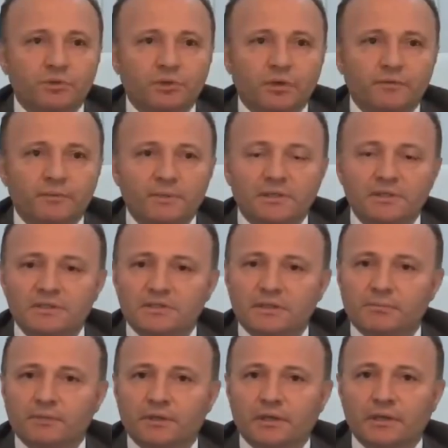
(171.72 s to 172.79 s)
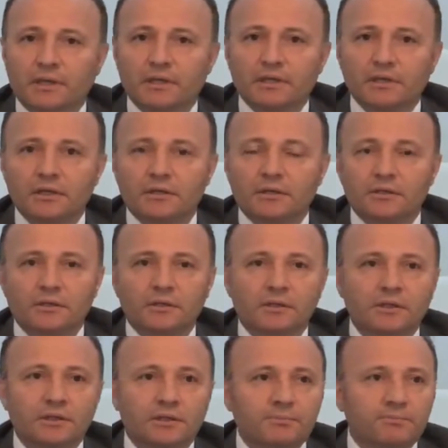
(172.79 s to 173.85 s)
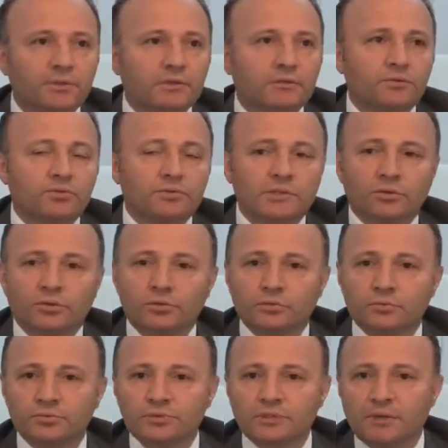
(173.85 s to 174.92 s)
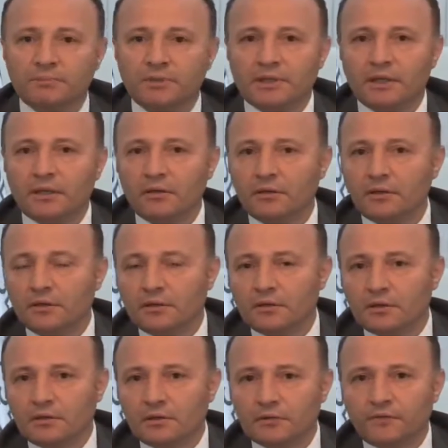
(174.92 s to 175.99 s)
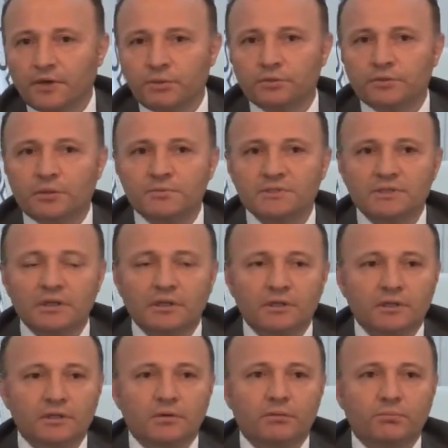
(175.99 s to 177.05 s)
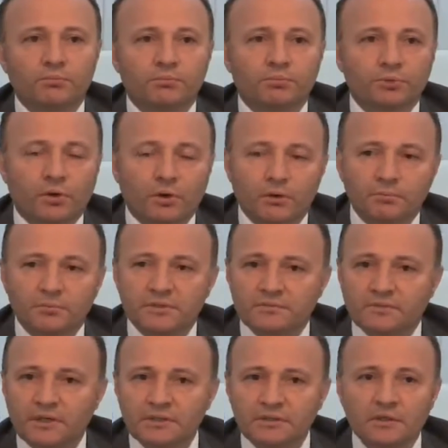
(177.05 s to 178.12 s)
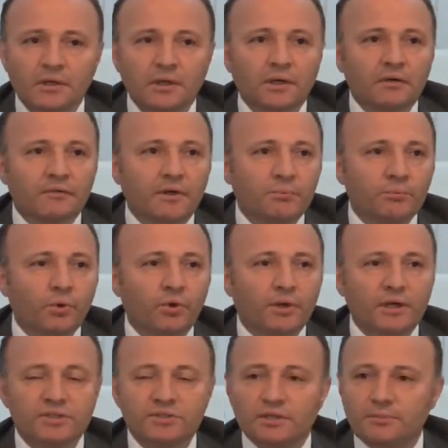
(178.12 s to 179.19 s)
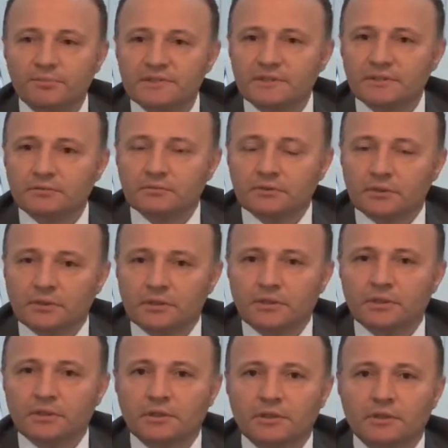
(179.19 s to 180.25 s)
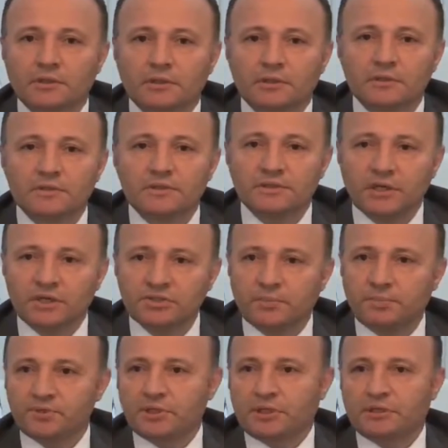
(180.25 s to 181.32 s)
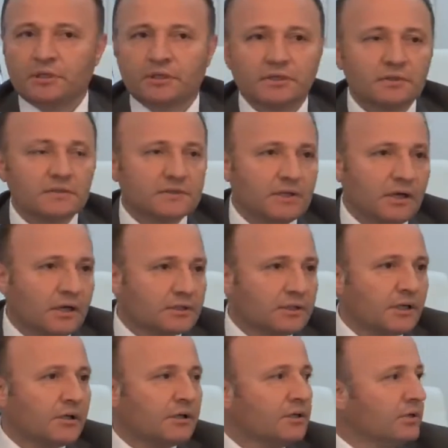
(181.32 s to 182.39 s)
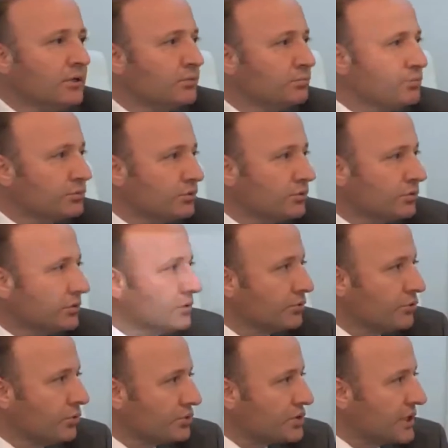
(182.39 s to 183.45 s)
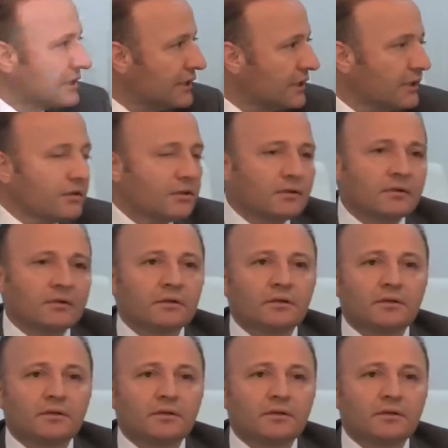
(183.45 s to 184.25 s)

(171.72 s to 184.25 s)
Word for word: coğrafi bilgi sistemleriyle ilgili bir yüksek okulumuzda bir de e, fakültemizde iki programımız var. Ve bu öğrencilerimizin e, staj yapacakları, sahada bunu görecekleri e,